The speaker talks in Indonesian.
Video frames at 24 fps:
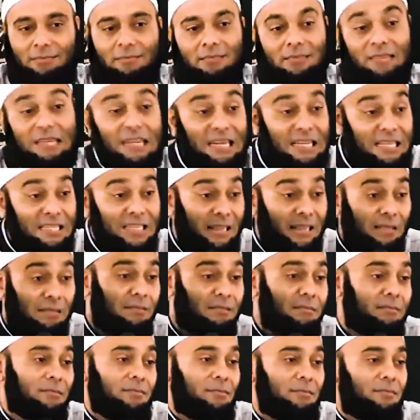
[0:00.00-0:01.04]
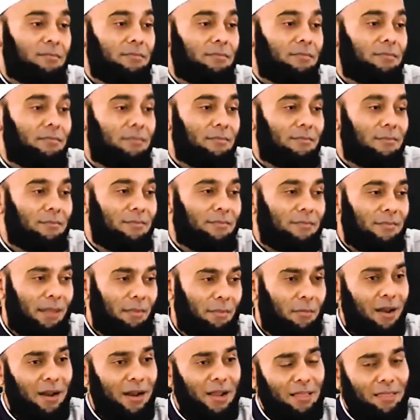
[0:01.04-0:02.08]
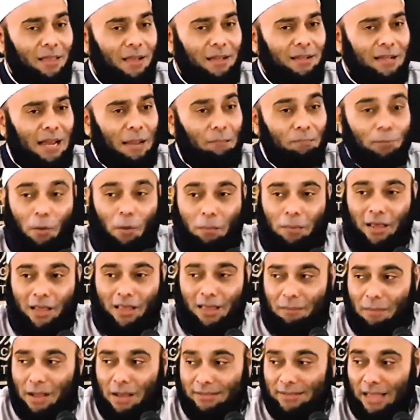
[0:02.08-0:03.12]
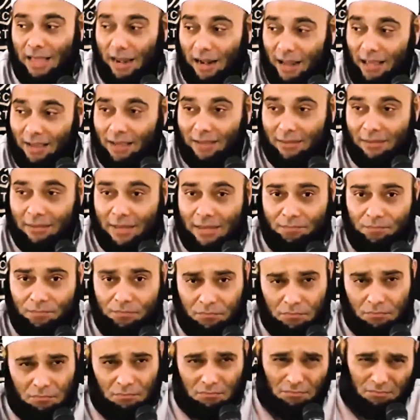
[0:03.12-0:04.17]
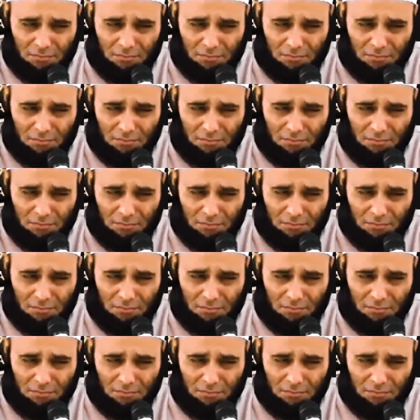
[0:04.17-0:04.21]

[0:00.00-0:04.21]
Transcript: Terreset. Ibar kata laptop lagi masalah gitu kan.